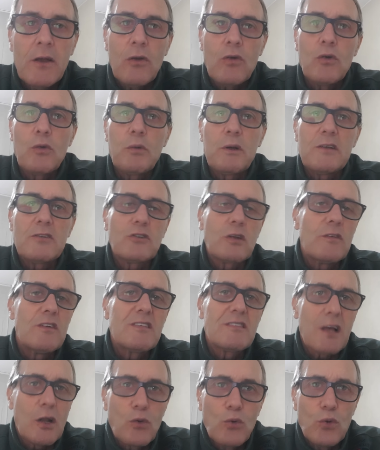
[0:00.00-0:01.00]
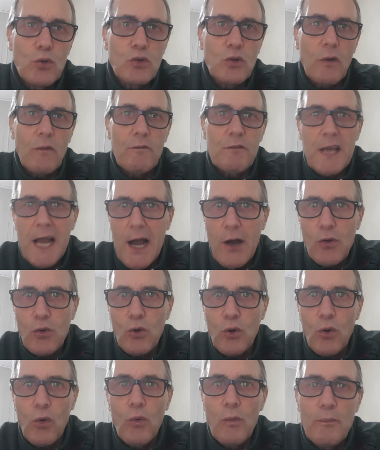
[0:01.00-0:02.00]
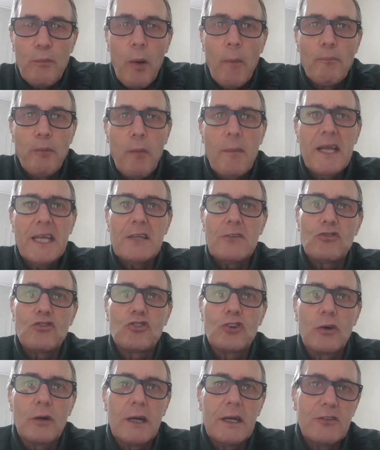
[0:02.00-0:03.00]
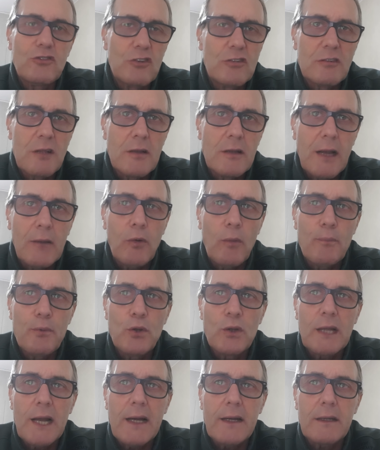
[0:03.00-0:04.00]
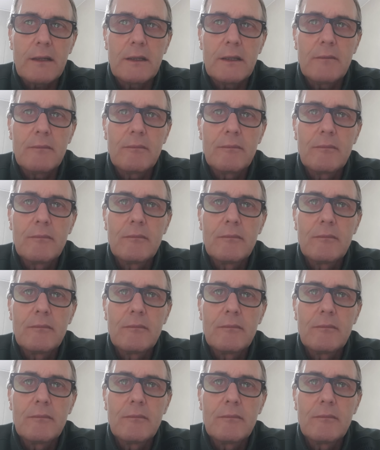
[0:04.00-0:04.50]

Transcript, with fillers: Con questo vi saluto, vi auguro un buon pomeriggio e ci sentiamo più tardi.